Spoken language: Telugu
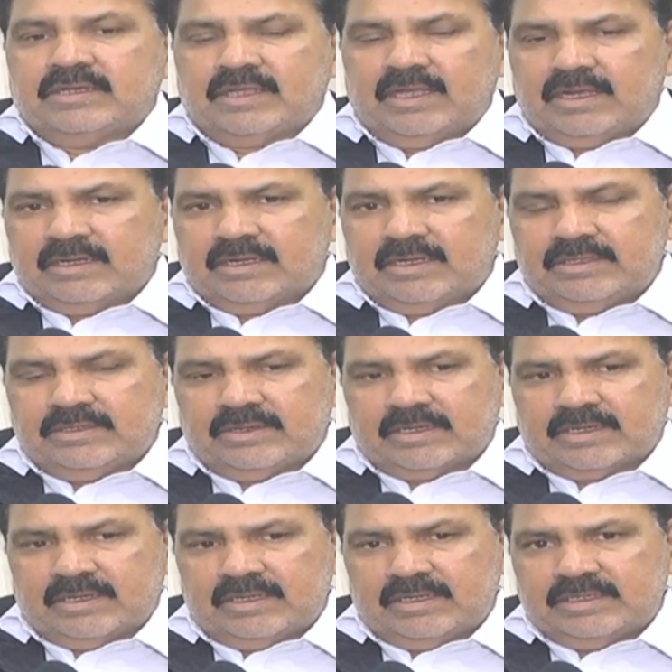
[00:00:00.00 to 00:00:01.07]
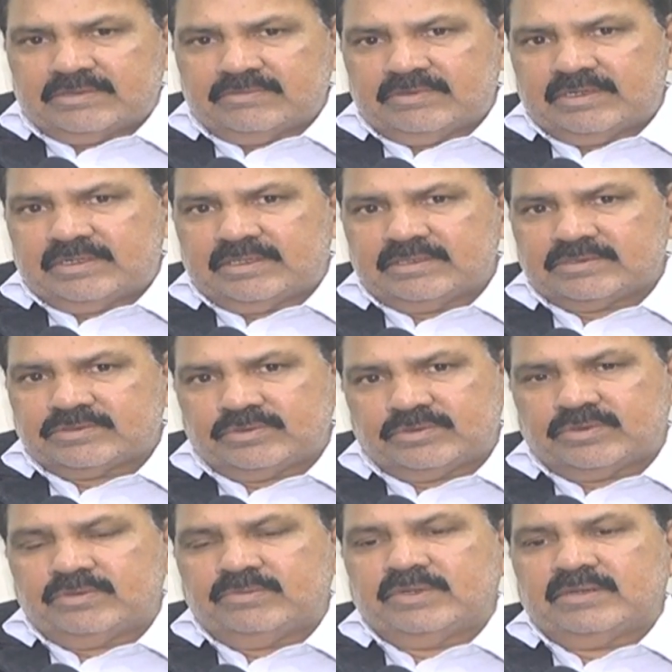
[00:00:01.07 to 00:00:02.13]
నాలుగైదు రకాలైనటువంటి
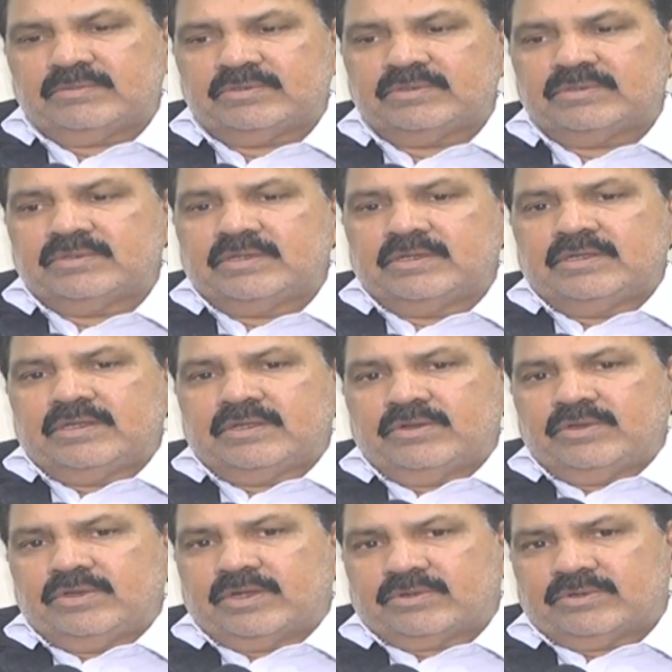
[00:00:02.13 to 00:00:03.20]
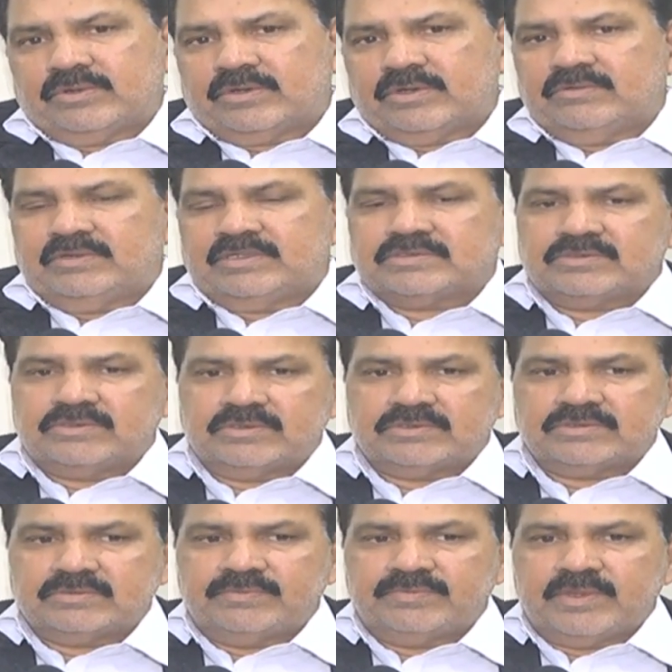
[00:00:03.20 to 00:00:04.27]
సూట్లు మనము లోయర్ కోర్టులో
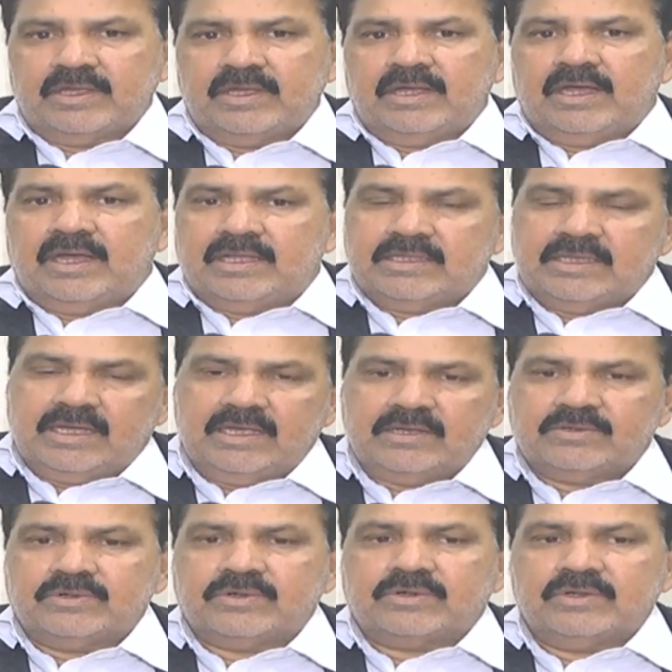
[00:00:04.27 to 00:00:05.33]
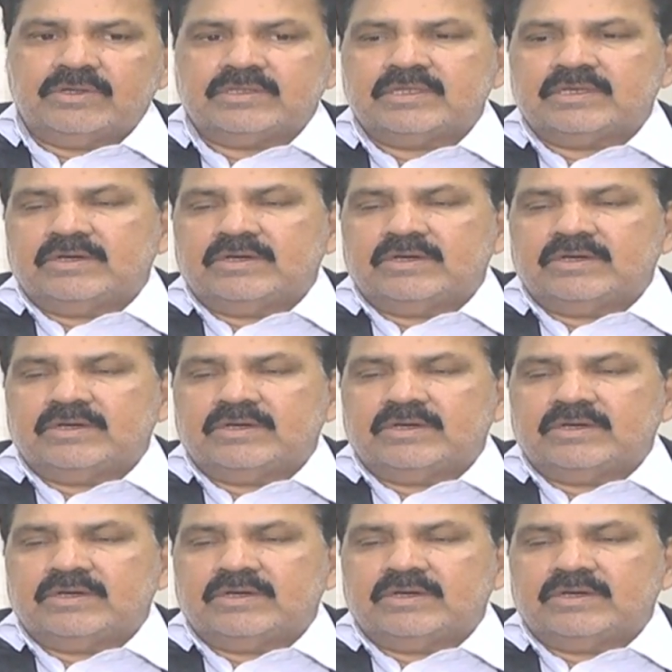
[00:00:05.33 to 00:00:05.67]
వేసుకోవచ్చు అదే హైకోర్టులో అయితే